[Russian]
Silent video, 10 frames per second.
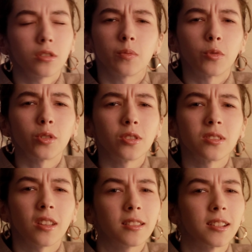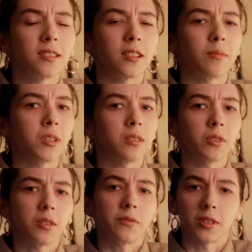до сих пор не знает, как
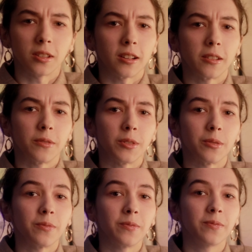зарабатывать на фотографии.